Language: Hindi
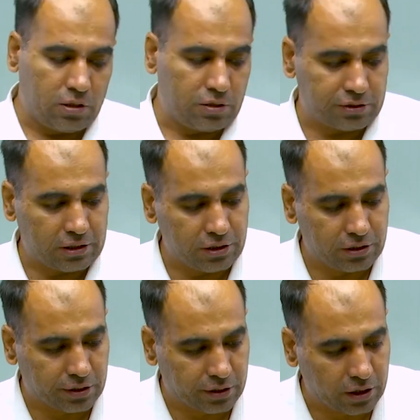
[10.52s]
जल्दी
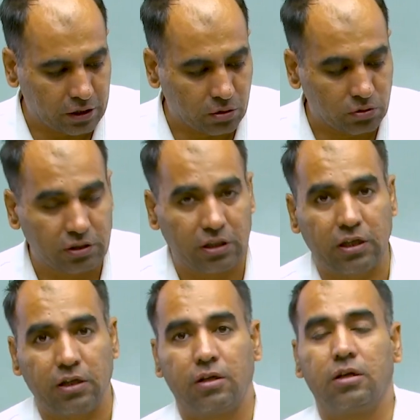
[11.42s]
से कनेक्ट हो
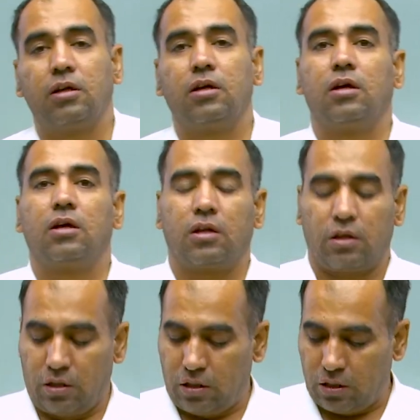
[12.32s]
जाइए
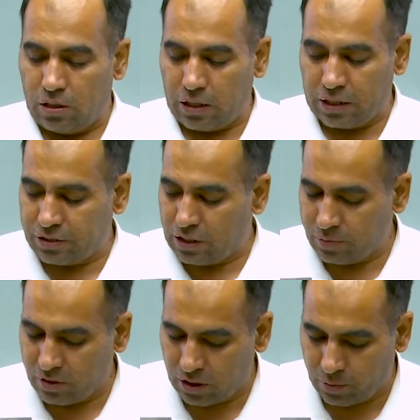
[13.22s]

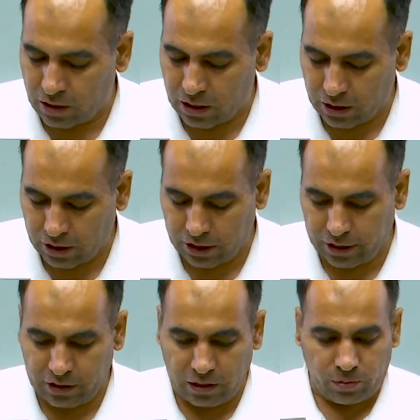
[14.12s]
एग्ज़ाम है हमारा ए
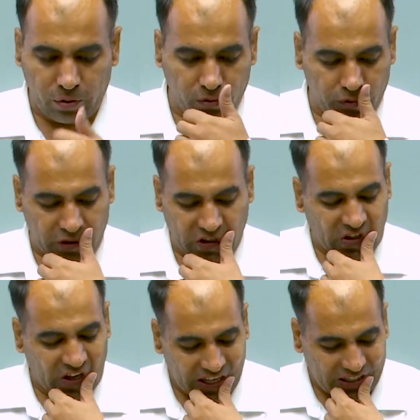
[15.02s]
डब्ल्यू ई
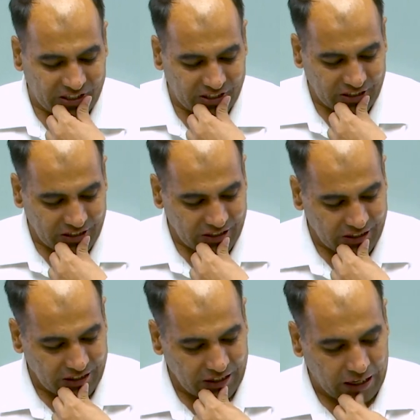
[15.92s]
एस
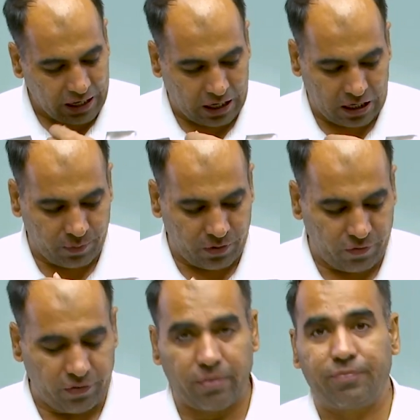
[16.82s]
आर्मी
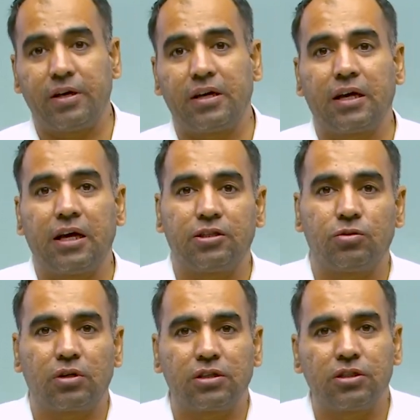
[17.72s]
वेलफेयर
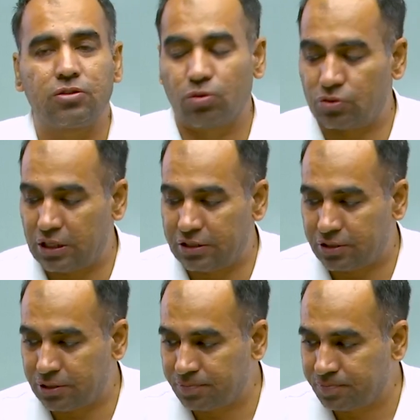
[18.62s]
एजुकेशन
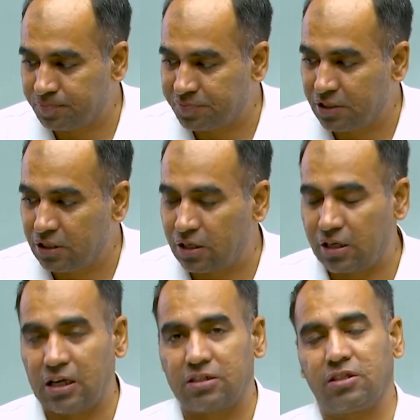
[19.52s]
सोसाइटी
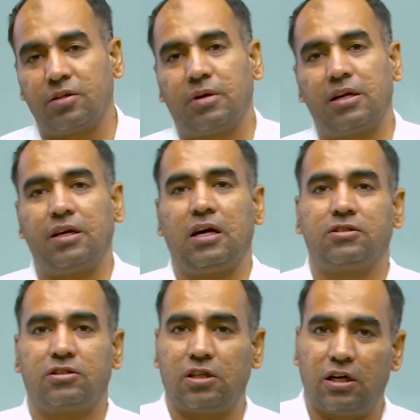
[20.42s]
क्लास है हमारी
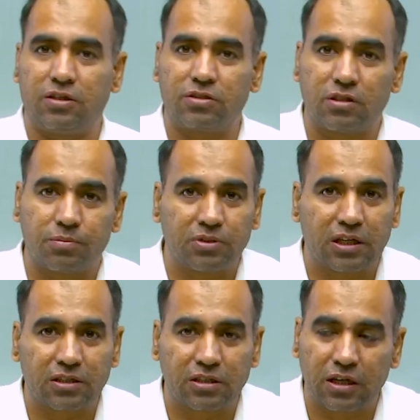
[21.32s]
आज थर्ड
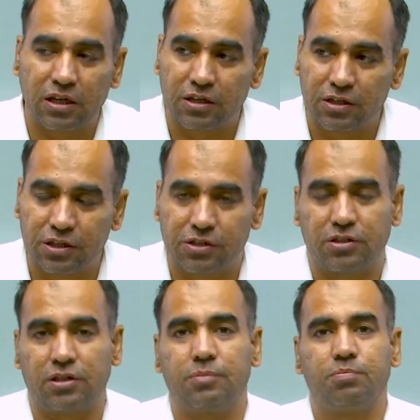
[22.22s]
सब्जेक्ट है
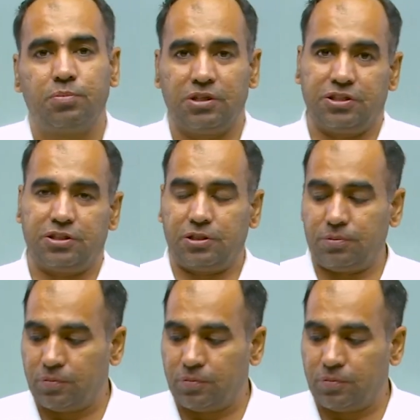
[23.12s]
हिस्ट्री पीजीटी